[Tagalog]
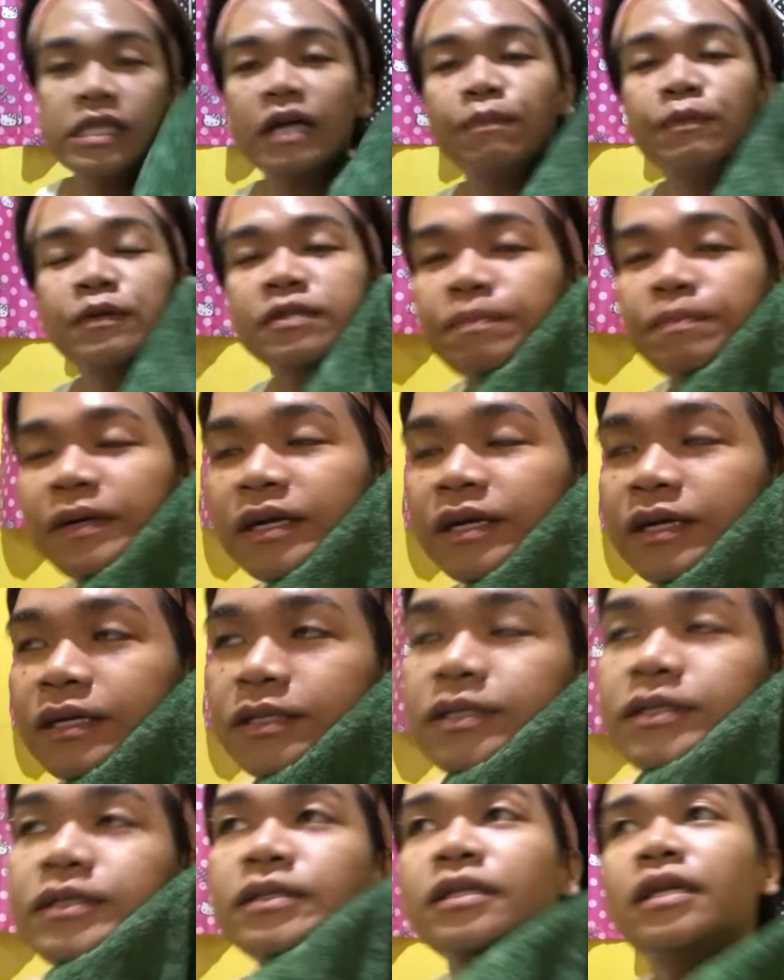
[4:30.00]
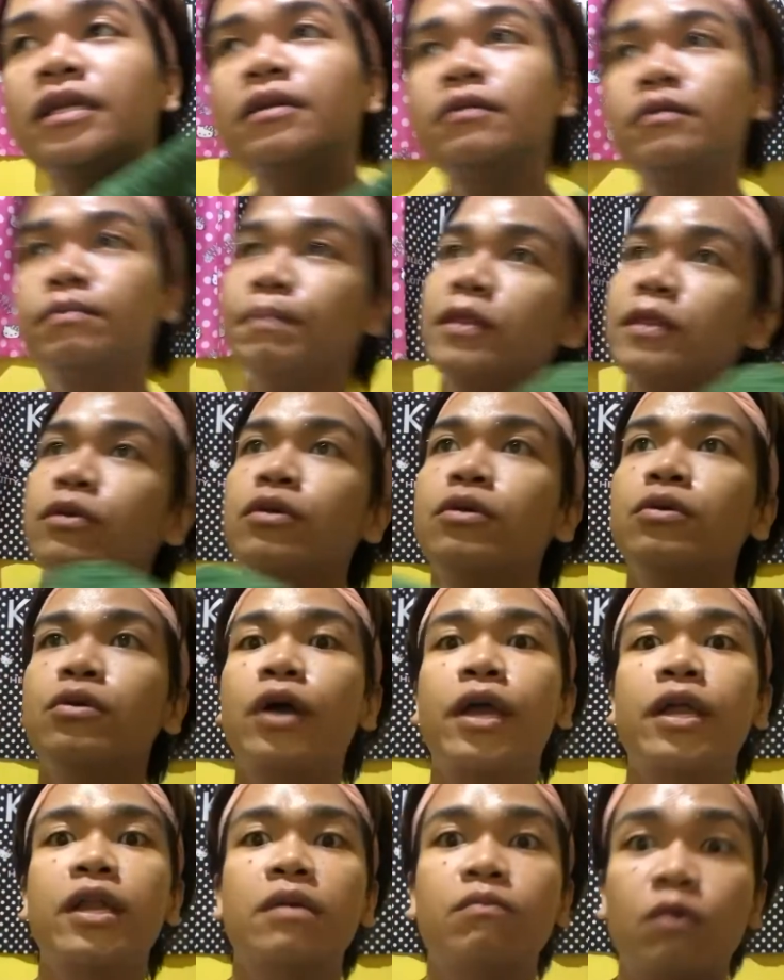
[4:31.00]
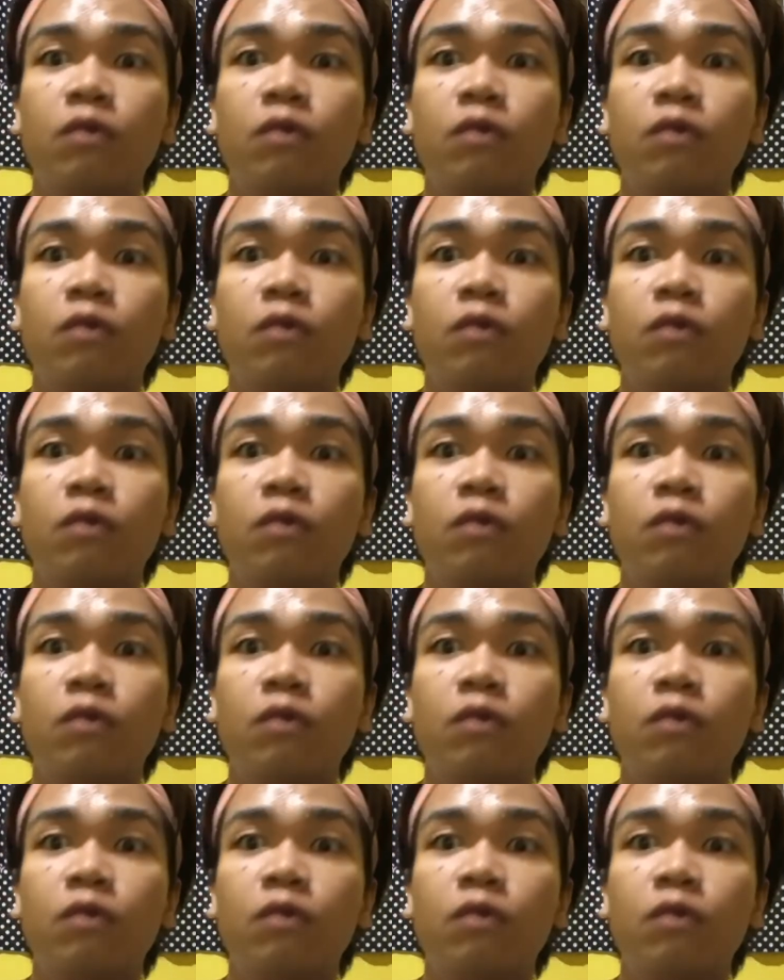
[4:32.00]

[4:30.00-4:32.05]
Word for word: Tapos, pag nagpatuyo kayo